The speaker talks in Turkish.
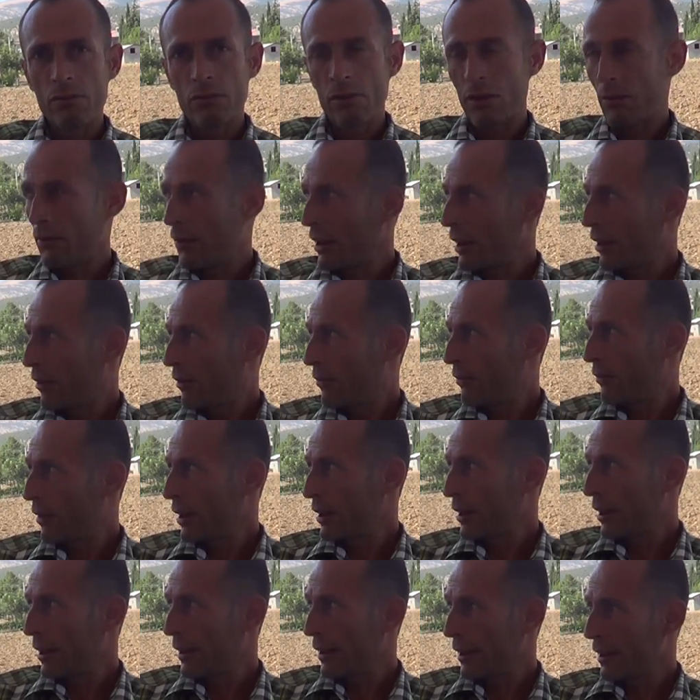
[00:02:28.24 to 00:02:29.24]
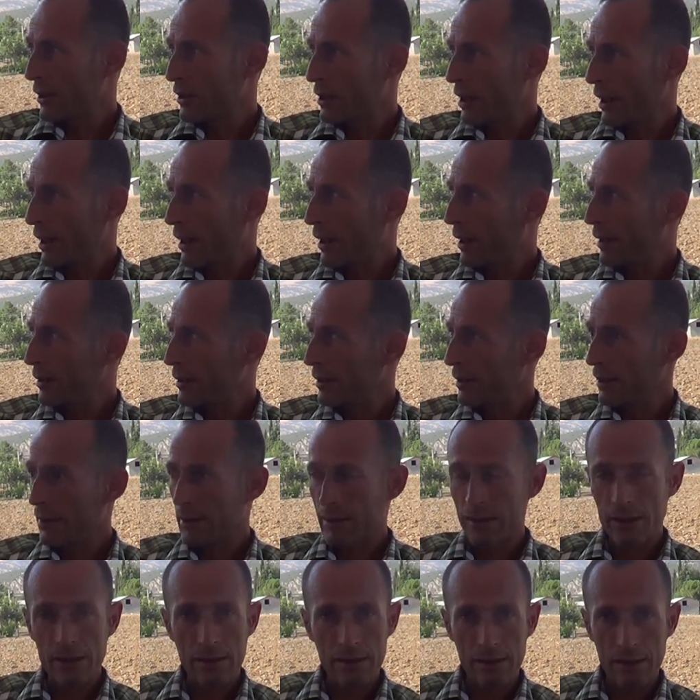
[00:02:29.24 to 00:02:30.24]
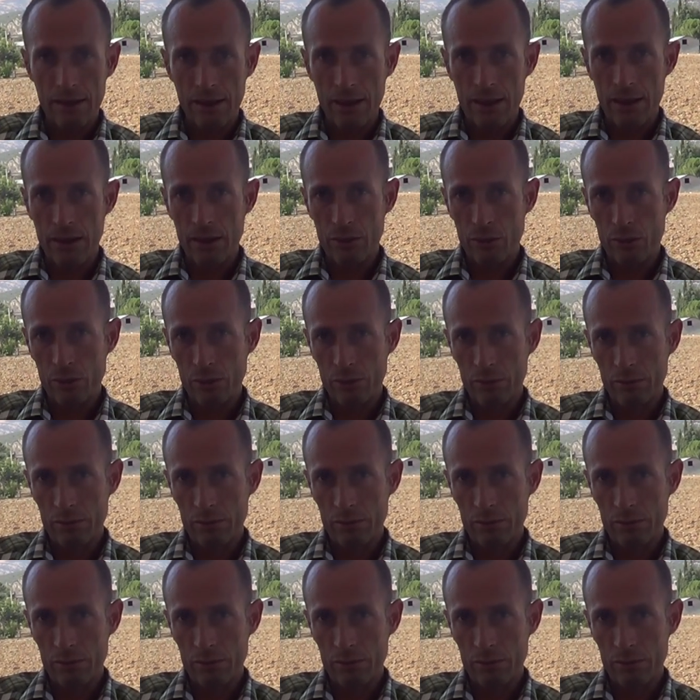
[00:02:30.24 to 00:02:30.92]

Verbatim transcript: Evet. Va vatandaşlar arasında sıkıntı yaratıyor.